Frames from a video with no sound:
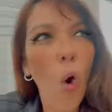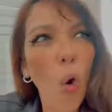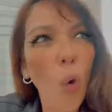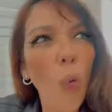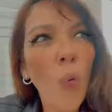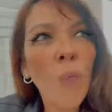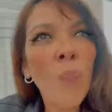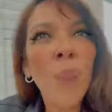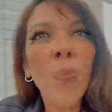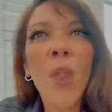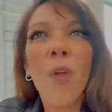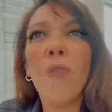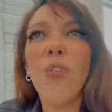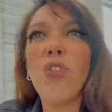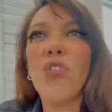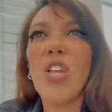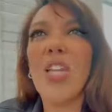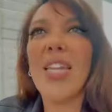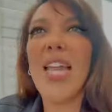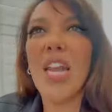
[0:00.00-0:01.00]
ou
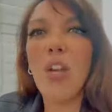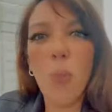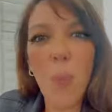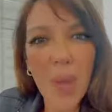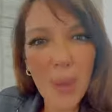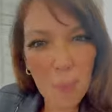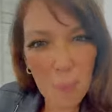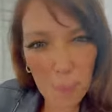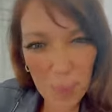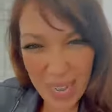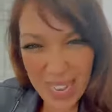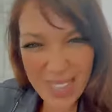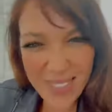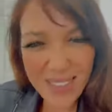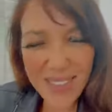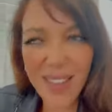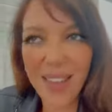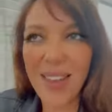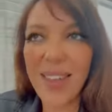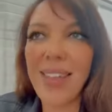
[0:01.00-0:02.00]
você tá numa
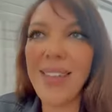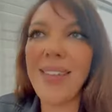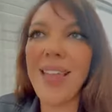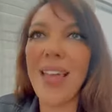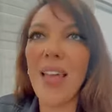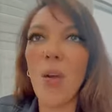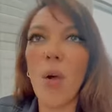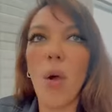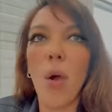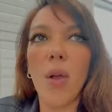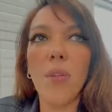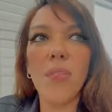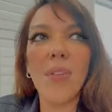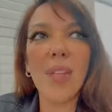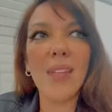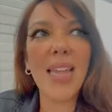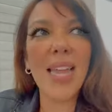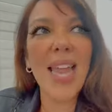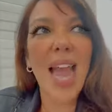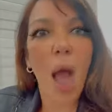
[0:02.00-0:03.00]
empresa e tem
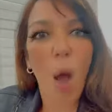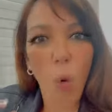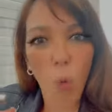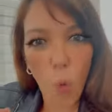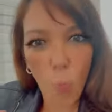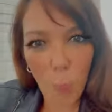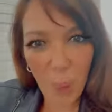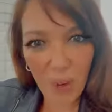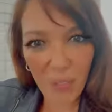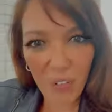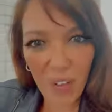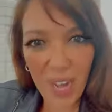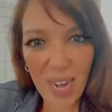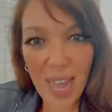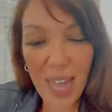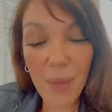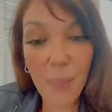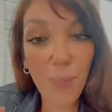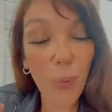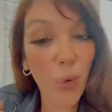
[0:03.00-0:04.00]
você tem algo para
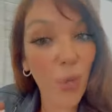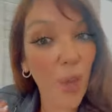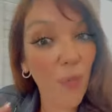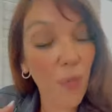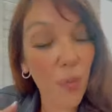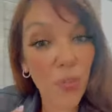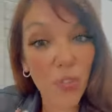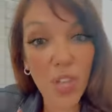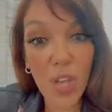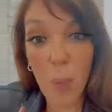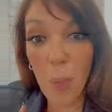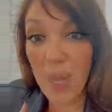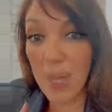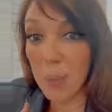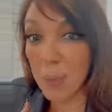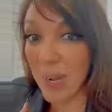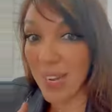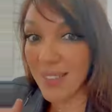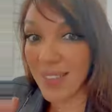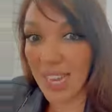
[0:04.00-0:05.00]
falar e porque você é uma
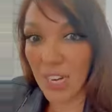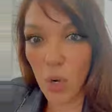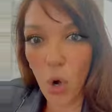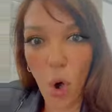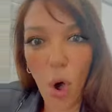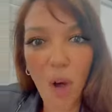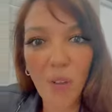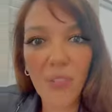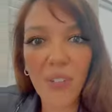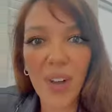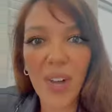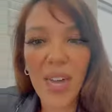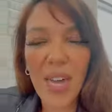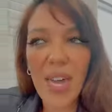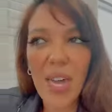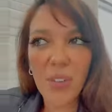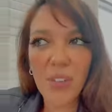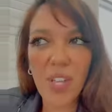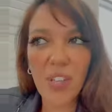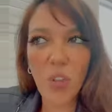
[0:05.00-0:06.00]
empresa nova,
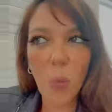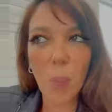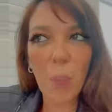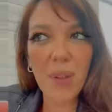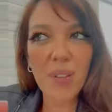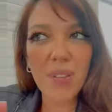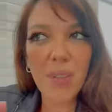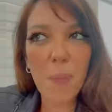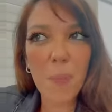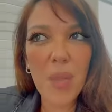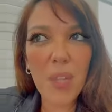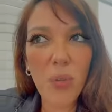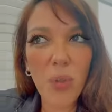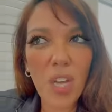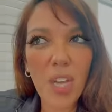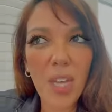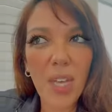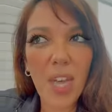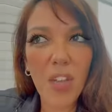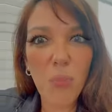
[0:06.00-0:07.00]
vocês estão percebendo
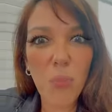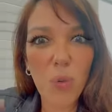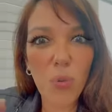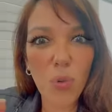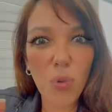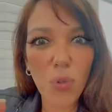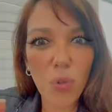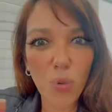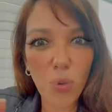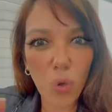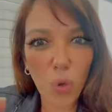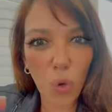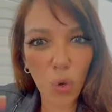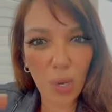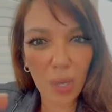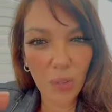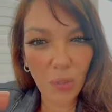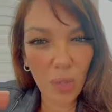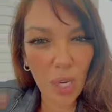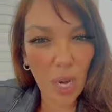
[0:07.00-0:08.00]
que as pessoas estão te
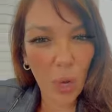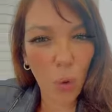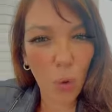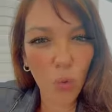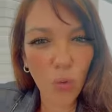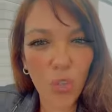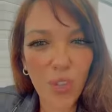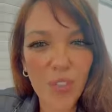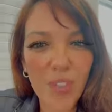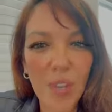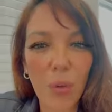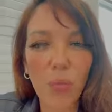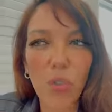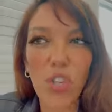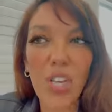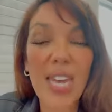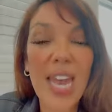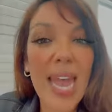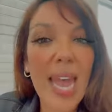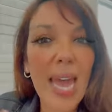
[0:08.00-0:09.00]
colocando na condição
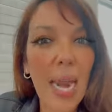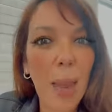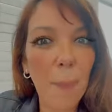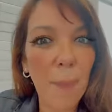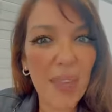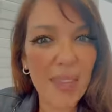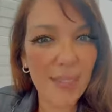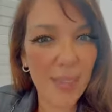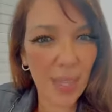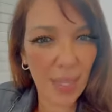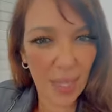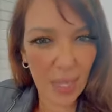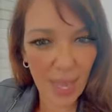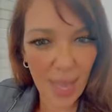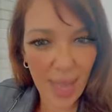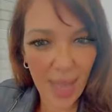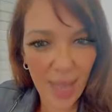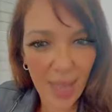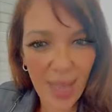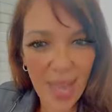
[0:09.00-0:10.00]
de quem ela pensa que
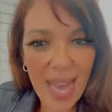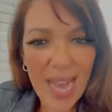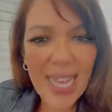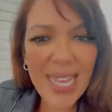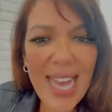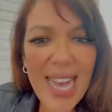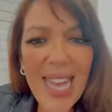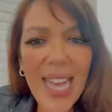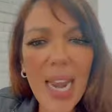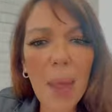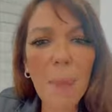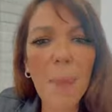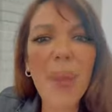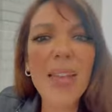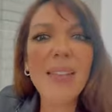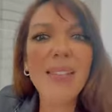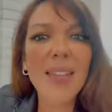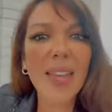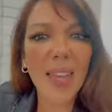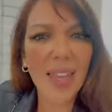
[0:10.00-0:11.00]
é. Quem ela
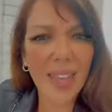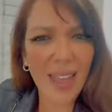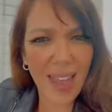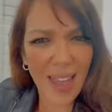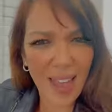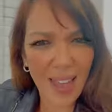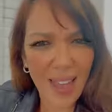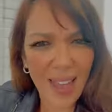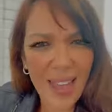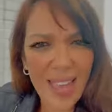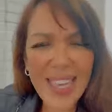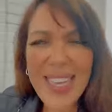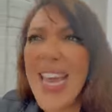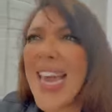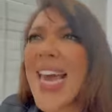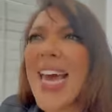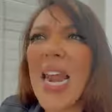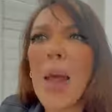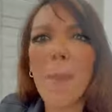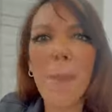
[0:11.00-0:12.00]
pensa que é?
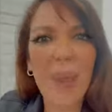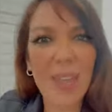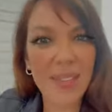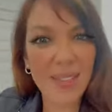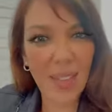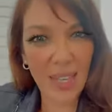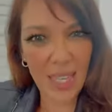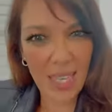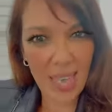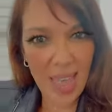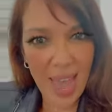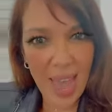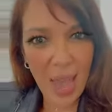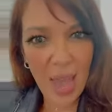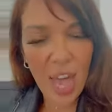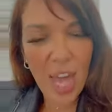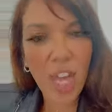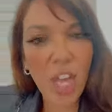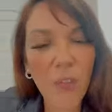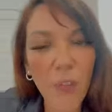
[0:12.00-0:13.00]
Quem ela pensa que é?
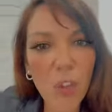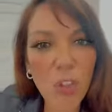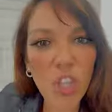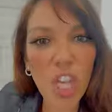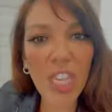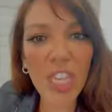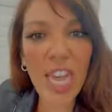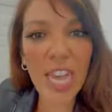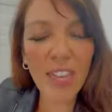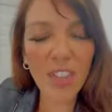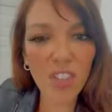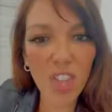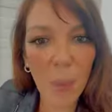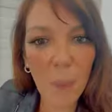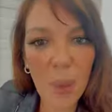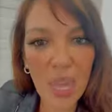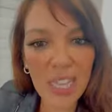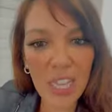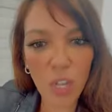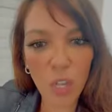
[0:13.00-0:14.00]
E você tem que
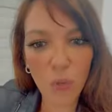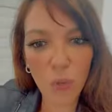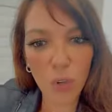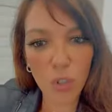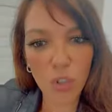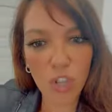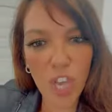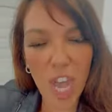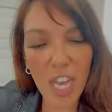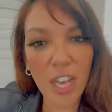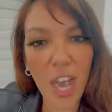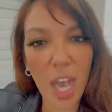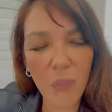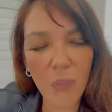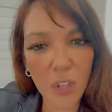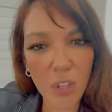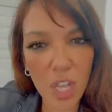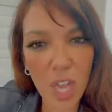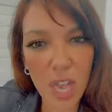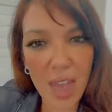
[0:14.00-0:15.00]
saber dentro de você quem
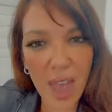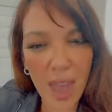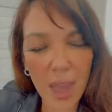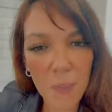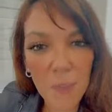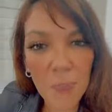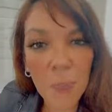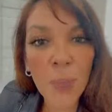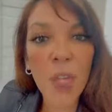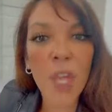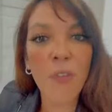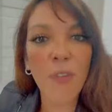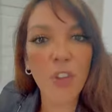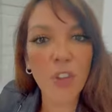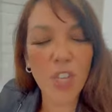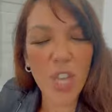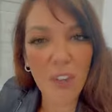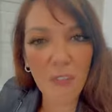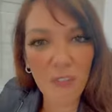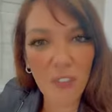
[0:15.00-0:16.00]
você é, que
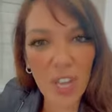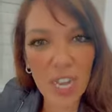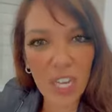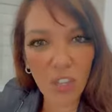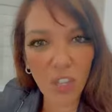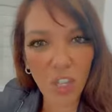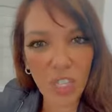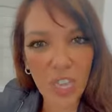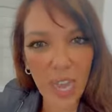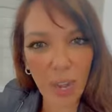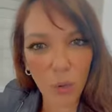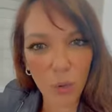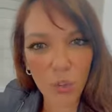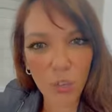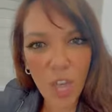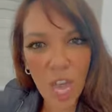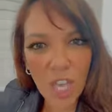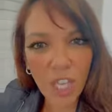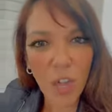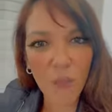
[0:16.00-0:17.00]
você é filha de
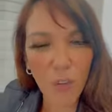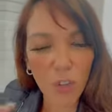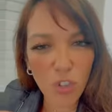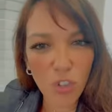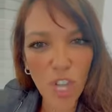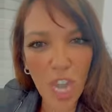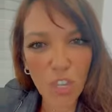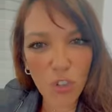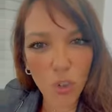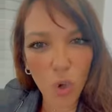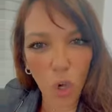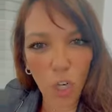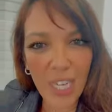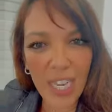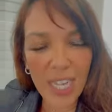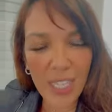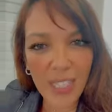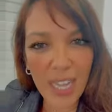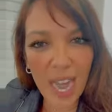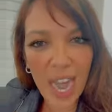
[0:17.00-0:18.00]
Deus, que você é
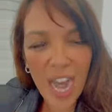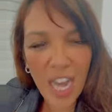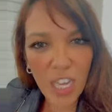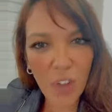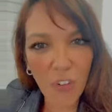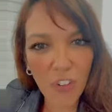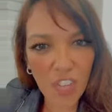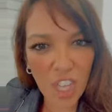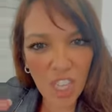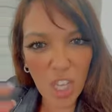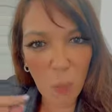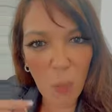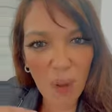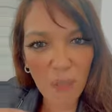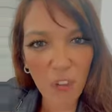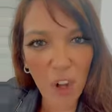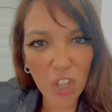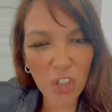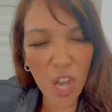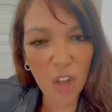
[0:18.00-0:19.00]
escolhida, que você tem
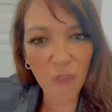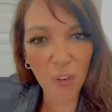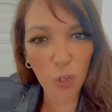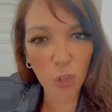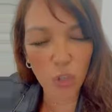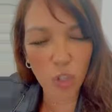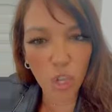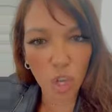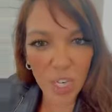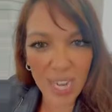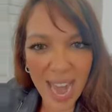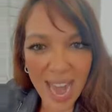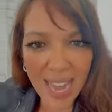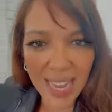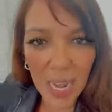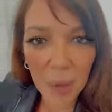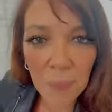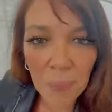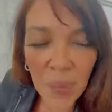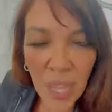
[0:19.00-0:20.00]
uma voz
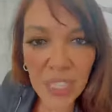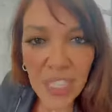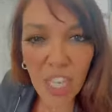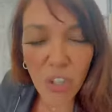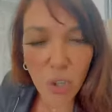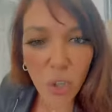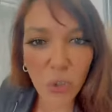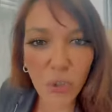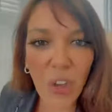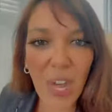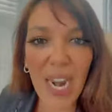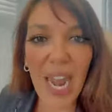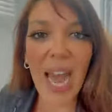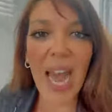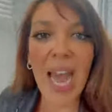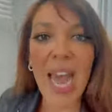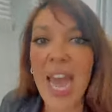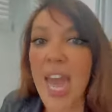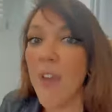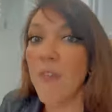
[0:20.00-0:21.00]
revolucionária. Deixa eu te
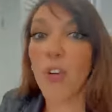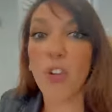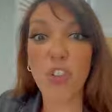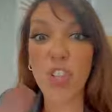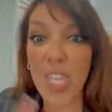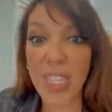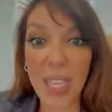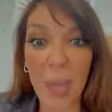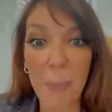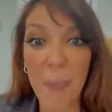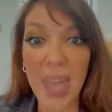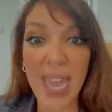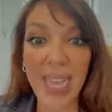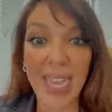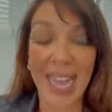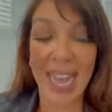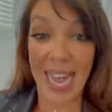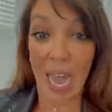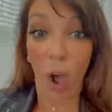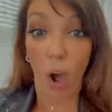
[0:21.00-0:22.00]
falar, você também
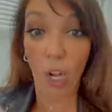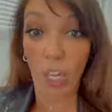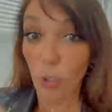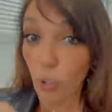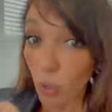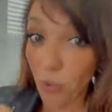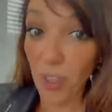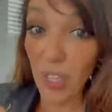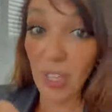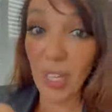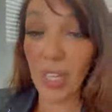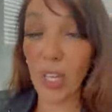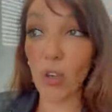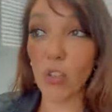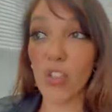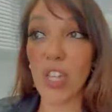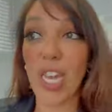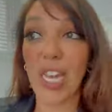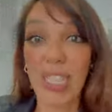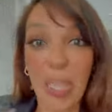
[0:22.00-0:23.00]
também, olha, tô vendo aqui,
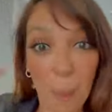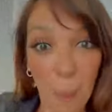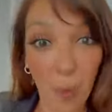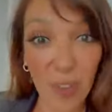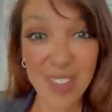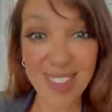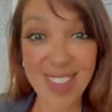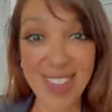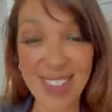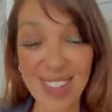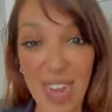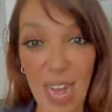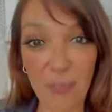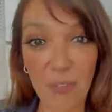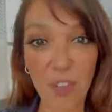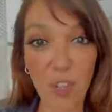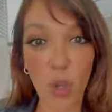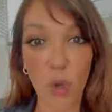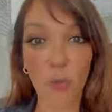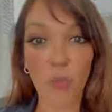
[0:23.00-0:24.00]
eu sei que depois dessas
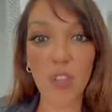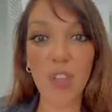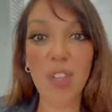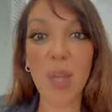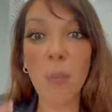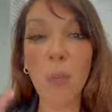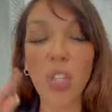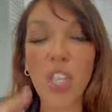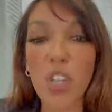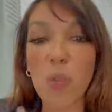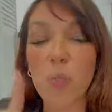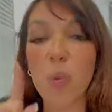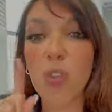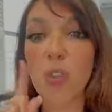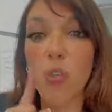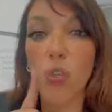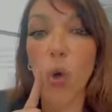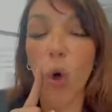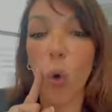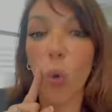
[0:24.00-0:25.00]
lives que eu fiz, tem muitas
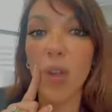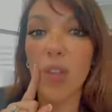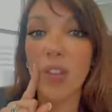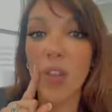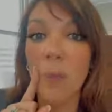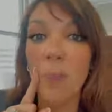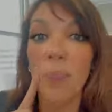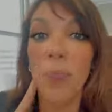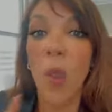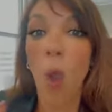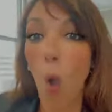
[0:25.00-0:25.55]
pessoas